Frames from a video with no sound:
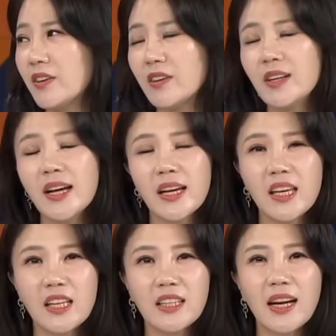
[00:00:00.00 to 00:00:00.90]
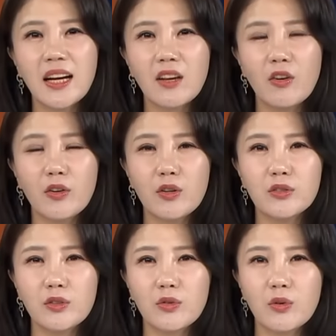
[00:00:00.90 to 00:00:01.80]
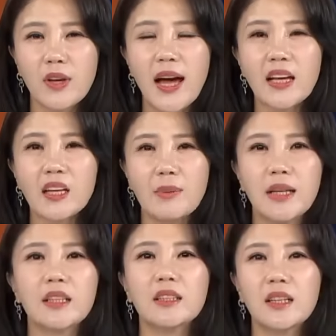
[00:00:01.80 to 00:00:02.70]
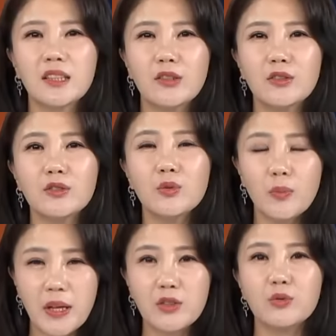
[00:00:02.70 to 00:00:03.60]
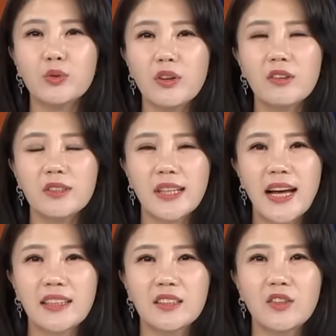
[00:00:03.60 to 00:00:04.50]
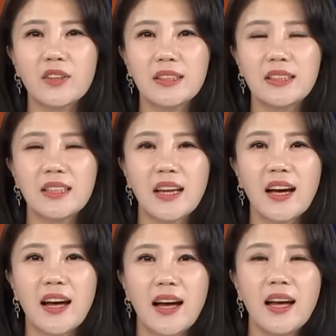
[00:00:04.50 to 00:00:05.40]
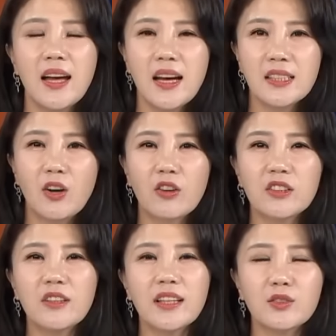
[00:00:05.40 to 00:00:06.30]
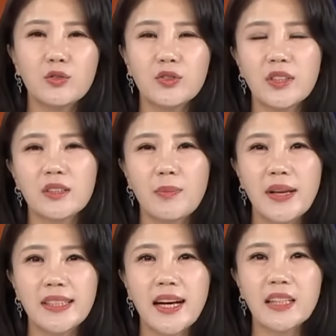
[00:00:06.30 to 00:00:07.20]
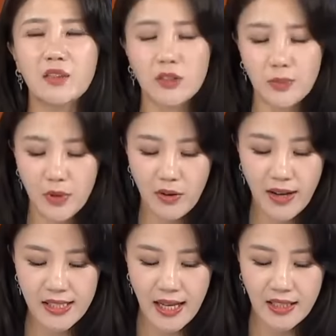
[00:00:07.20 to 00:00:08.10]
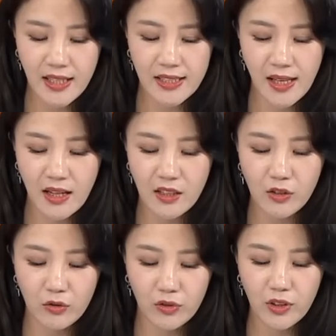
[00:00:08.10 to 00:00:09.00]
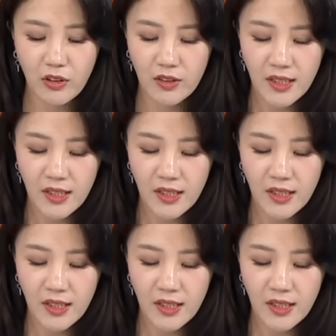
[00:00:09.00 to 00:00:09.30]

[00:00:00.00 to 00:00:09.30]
아. 일을 하기 어려울 정도로 이렇게 항의를 받았다는 것은 또 매출도 떨어질 가능성이 있으니까 아. 적절한 수준에서 배상하는 것이 필요하지 않을까 생각이 들고요. 네.